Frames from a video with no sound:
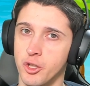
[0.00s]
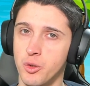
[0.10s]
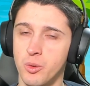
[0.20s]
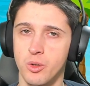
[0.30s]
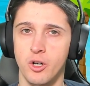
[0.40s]

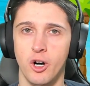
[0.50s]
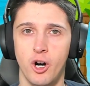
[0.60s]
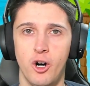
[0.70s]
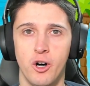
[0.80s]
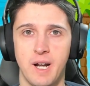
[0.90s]
New
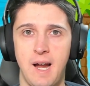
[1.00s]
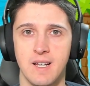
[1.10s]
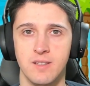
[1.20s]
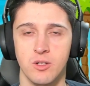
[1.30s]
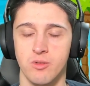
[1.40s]

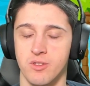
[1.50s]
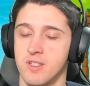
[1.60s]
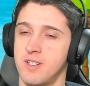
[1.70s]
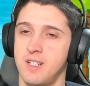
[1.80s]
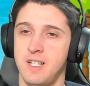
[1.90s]

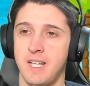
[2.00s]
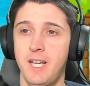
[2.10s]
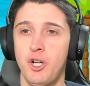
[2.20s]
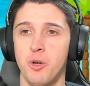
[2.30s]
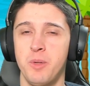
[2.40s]
Horizons.
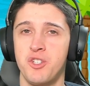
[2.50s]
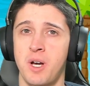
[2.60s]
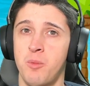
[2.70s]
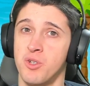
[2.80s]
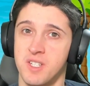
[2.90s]

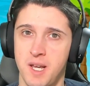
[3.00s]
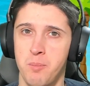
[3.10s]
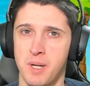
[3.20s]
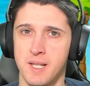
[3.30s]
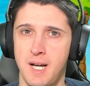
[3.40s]
Incominciamo
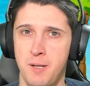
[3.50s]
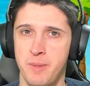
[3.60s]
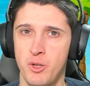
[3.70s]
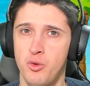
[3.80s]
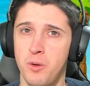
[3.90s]
sempre dal
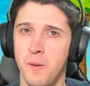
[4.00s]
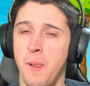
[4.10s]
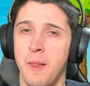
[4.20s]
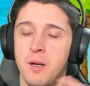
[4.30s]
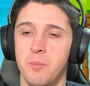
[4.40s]
menu
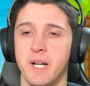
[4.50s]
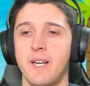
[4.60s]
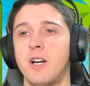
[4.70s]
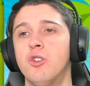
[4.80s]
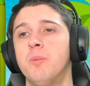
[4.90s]

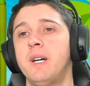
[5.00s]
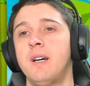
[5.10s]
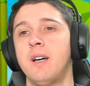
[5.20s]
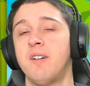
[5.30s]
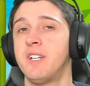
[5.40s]
perché
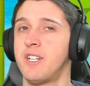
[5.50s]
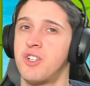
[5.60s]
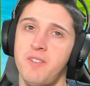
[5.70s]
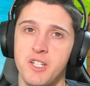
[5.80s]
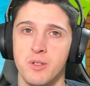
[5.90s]
come avete
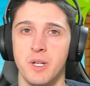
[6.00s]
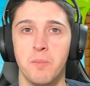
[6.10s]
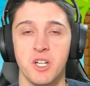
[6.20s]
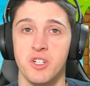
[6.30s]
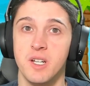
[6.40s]
già visto nei
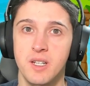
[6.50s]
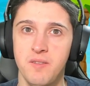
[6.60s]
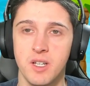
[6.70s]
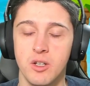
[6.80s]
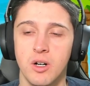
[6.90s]
precedenti
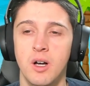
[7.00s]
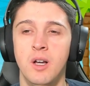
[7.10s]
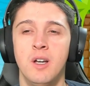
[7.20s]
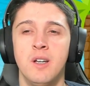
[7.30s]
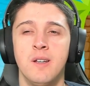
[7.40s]
video
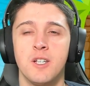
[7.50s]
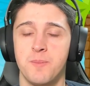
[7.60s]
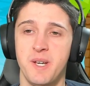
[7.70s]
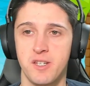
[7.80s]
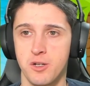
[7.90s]

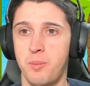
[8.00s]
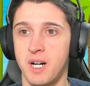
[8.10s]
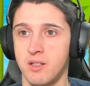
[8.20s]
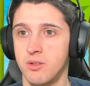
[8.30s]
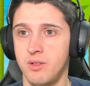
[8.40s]
spesso
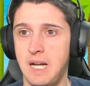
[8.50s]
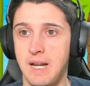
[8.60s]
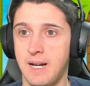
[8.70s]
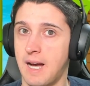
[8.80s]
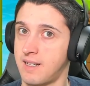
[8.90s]
partono
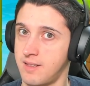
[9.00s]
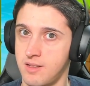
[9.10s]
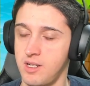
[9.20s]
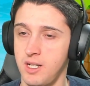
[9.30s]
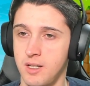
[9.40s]
delle
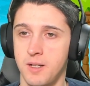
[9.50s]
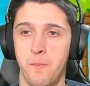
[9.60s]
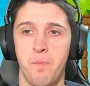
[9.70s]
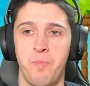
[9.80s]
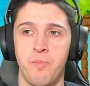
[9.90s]

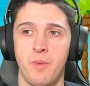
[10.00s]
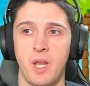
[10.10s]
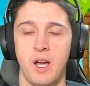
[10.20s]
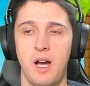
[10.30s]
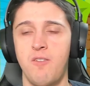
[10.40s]
cutscene
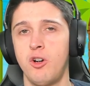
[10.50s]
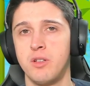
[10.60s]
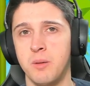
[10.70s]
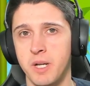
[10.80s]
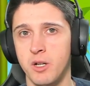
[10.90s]
a
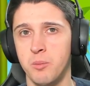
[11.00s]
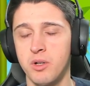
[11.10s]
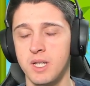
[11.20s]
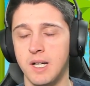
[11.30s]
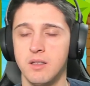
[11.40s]
volte meno
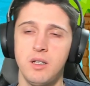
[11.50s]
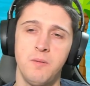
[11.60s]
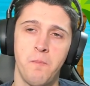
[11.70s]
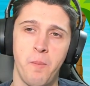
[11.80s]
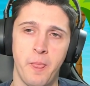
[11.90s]

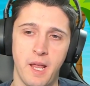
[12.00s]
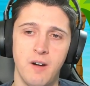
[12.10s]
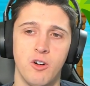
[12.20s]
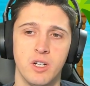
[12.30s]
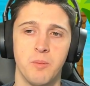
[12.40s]
importanti, a
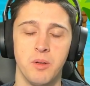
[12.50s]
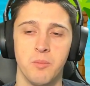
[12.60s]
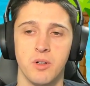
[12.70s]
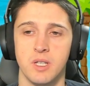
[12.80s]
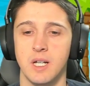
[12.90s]
volte più
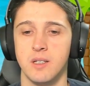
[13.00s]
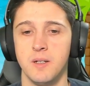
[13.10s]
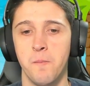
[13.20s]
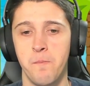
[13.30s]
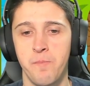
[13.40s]
importanti.